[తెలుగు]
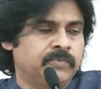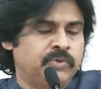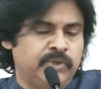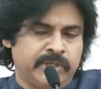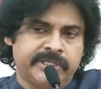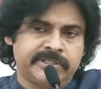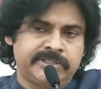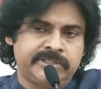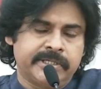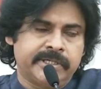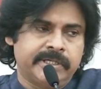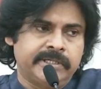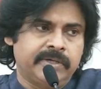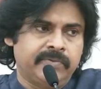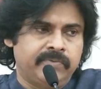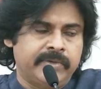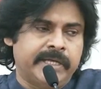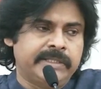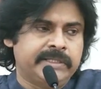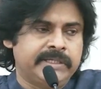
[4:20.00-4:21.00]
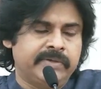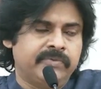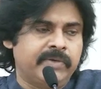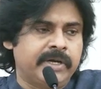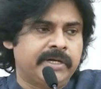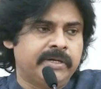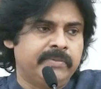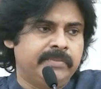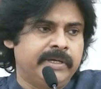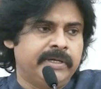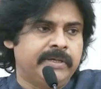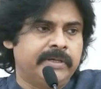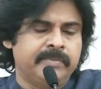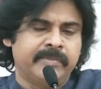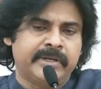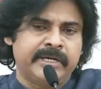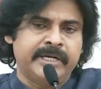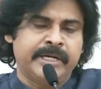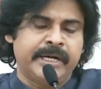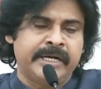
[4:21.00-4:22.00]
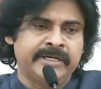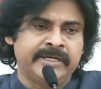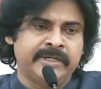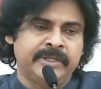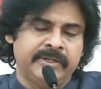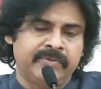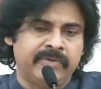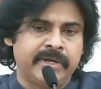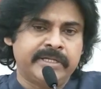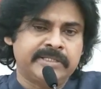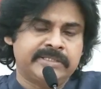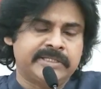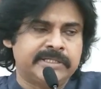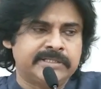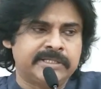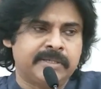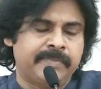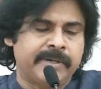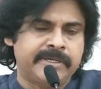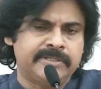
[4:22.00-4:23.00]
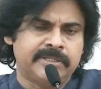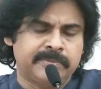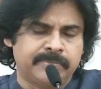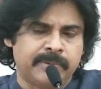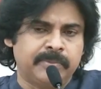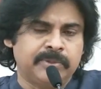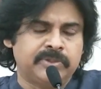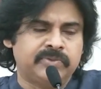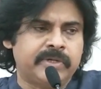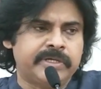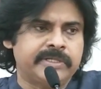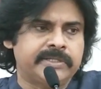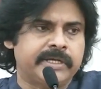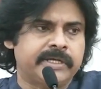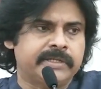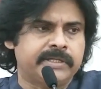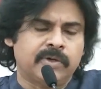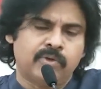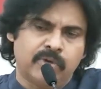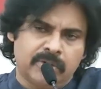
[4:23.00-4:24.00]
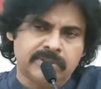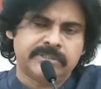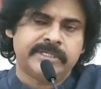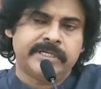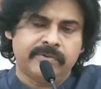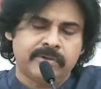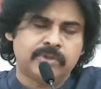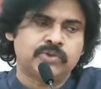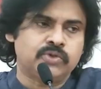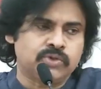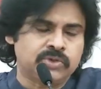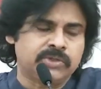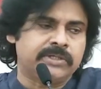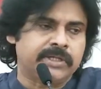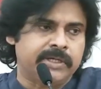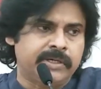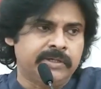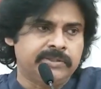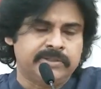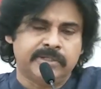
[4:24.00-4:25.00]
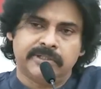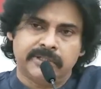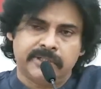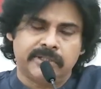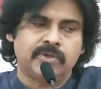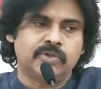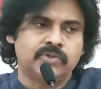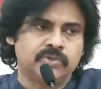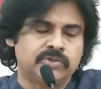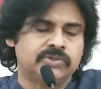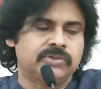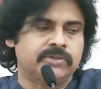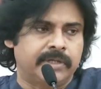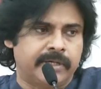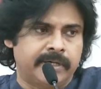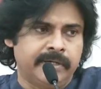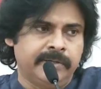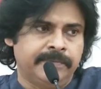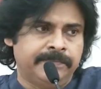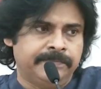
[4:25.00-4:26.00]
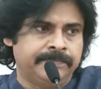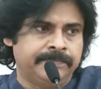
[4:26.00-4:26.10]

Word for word: చికిత్స కంటే వ్యాధి నివారణ అని మరి ఇలాంటి నివారించాల్సిన పరిస్థితి ప్రభుత్వానిదే కదా గొడవలు జరిగేవారు చూస్తుంటారా చేతులు కట్టుకొని చూస్తుంటారా